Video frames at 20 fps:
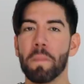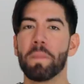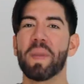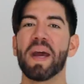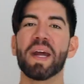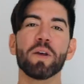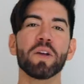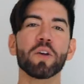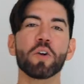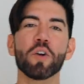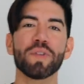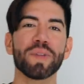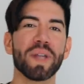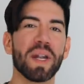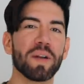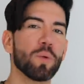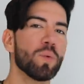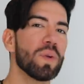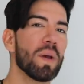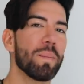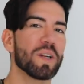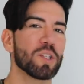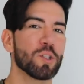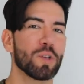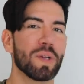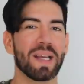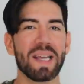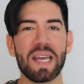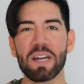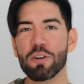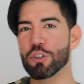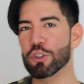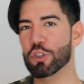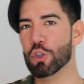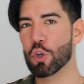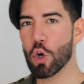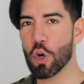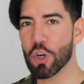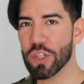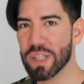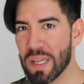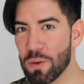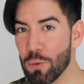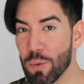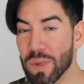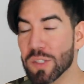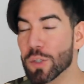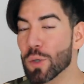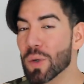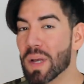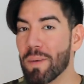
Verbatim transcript: Pero encontrar una persona que nos corte nuestro